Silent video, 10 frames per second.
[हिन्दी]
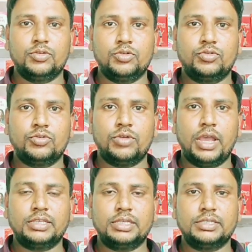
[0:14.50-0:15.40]
दोस्तों
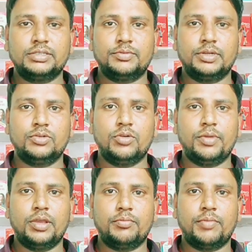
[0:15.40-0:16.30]
आज की इस वीडियो
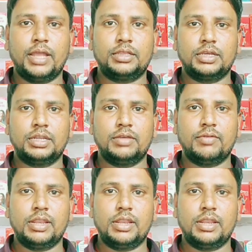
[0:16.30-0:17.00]
में हम बात करने